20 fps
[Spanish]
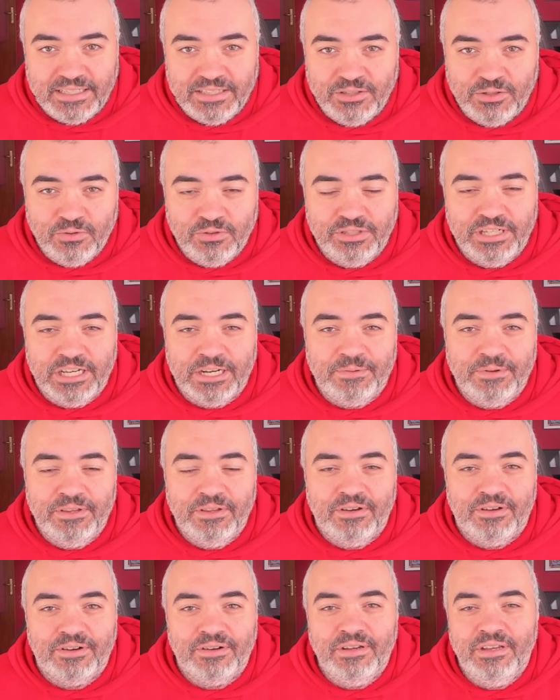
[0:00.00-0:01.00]
en tu
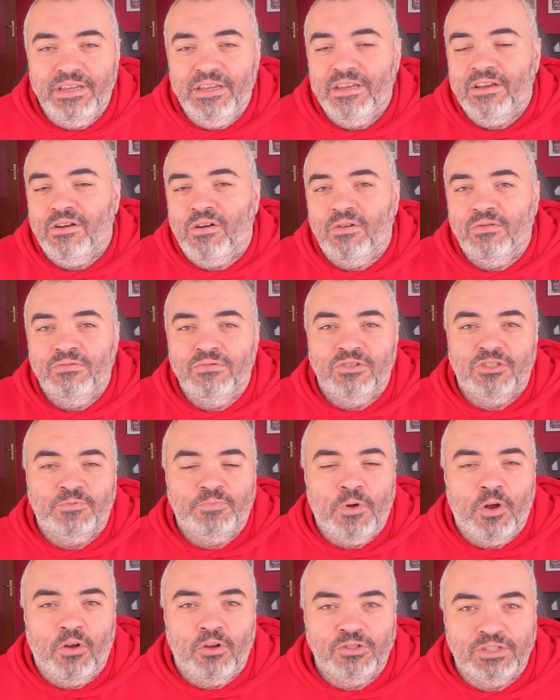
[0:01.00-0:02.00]
servidor y con unos
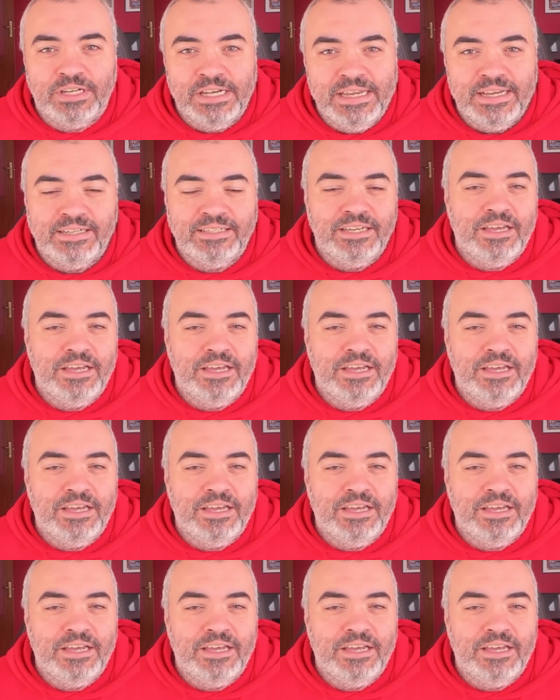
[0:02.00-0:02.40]
pocos clics